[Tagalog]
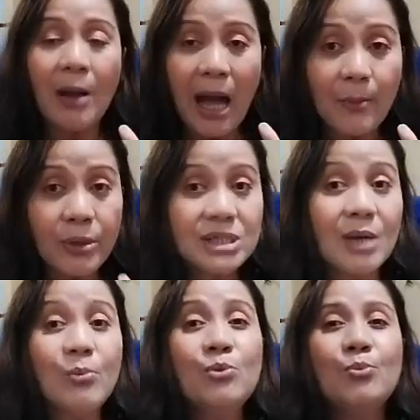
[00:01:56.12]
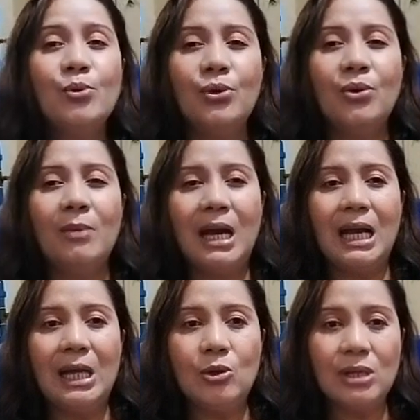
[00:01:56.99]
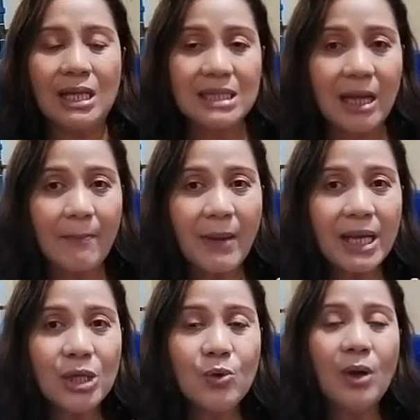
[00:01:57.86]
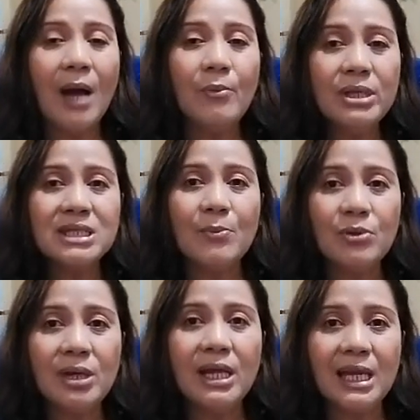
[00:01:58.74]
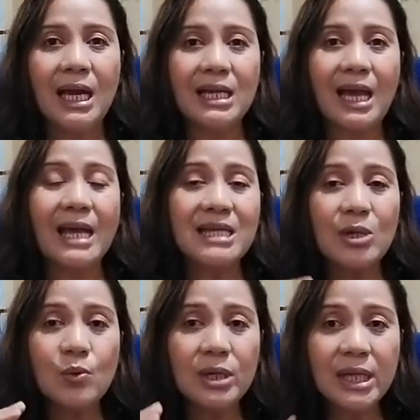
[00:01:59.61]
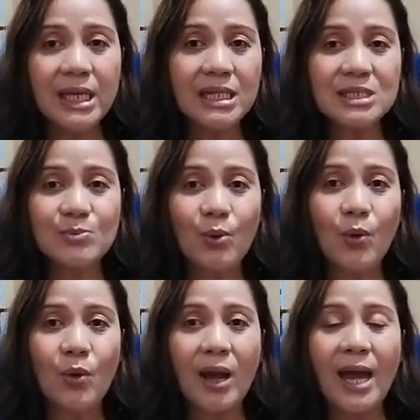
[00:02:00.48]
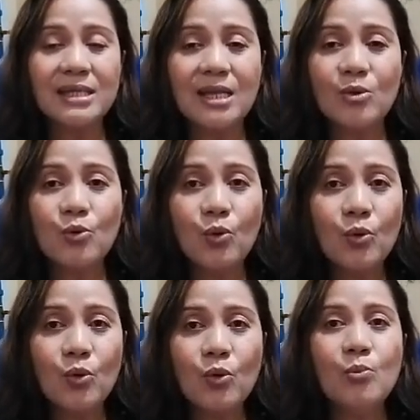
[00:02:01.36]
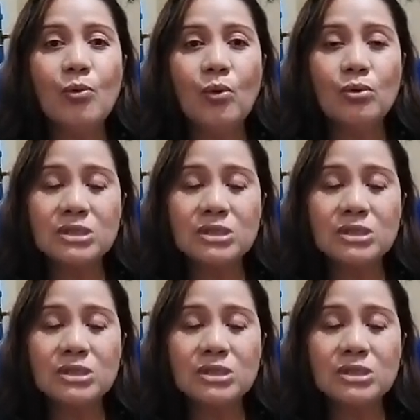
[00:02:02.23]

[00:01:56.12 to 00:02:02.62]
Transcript: Amoy sabon po yung mga ganon. At kapag yung amoy sabon na yan, kahit anong linis mo, kahit anong luglug mo,